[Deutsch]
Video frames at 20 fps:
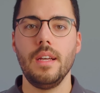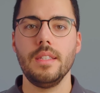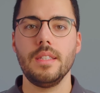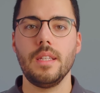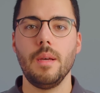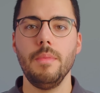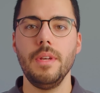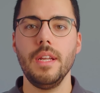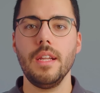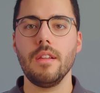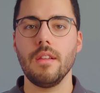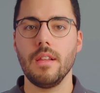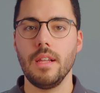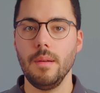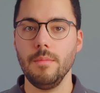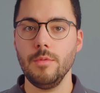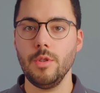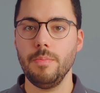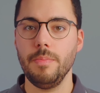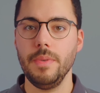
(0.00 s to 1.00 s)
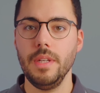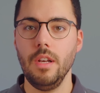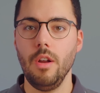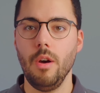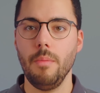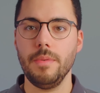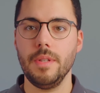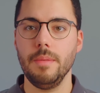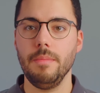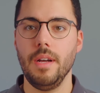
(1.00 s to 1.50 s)
Damit das Zusammenspiel
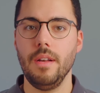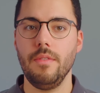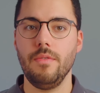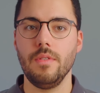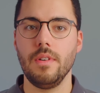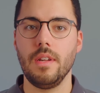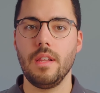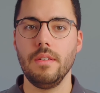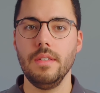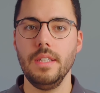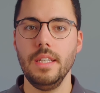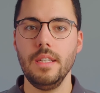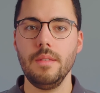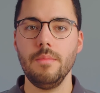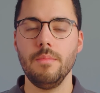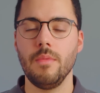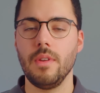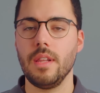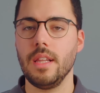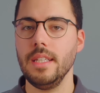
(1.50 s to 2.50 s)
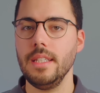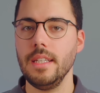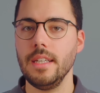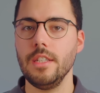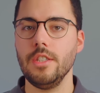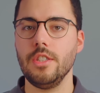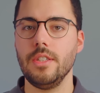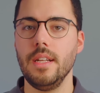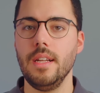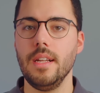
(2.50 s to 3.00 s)
optimal funktioniert, muss
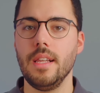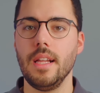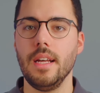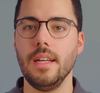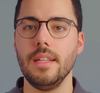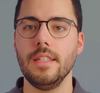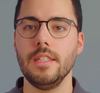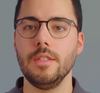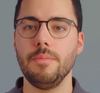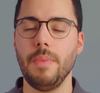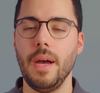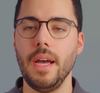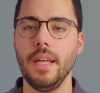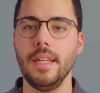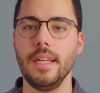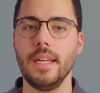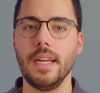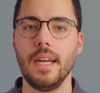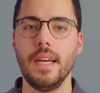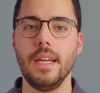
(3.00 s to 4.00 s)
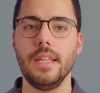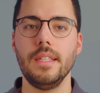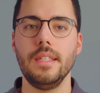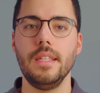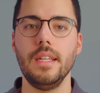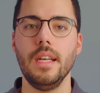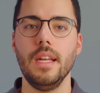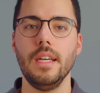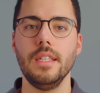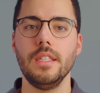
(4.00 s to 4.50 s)
sichergestellt sein, dass beide Geräte
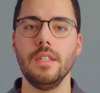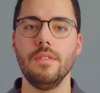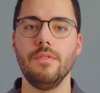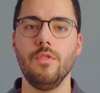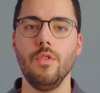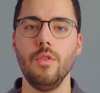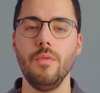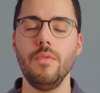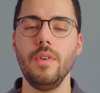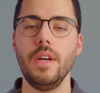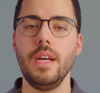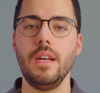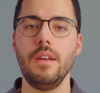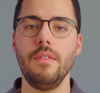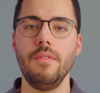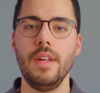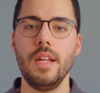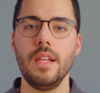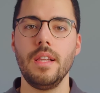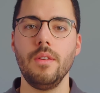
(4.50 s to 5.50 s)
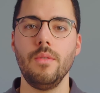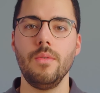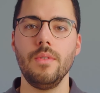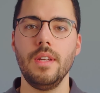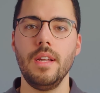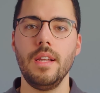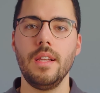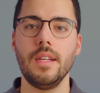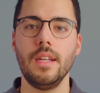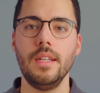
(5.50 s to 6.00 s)
die gleiche Firmware-Version
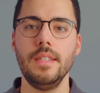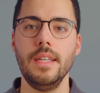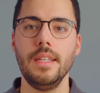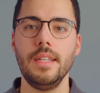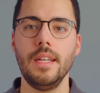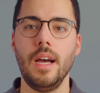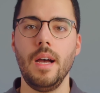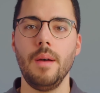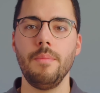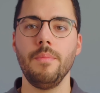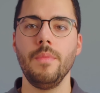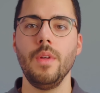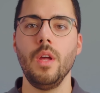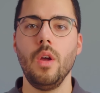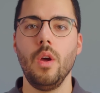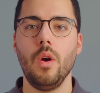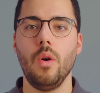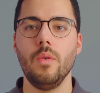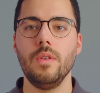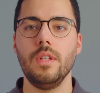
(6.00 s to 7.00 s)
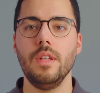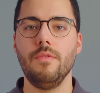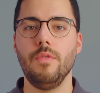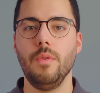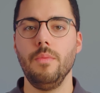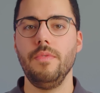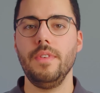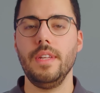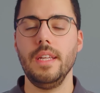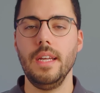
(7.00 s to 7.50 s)
installiert haben und der
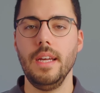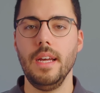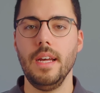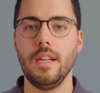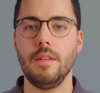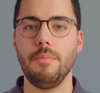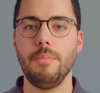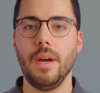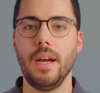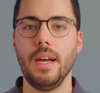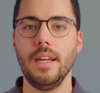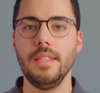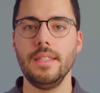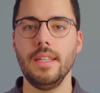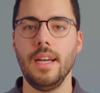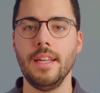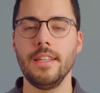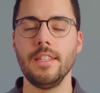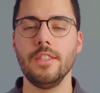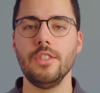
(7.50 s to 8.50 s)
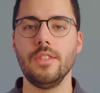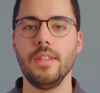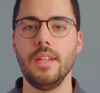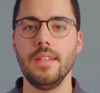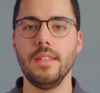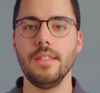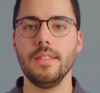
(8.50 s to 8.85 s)
5 GHz Bereich eingestellt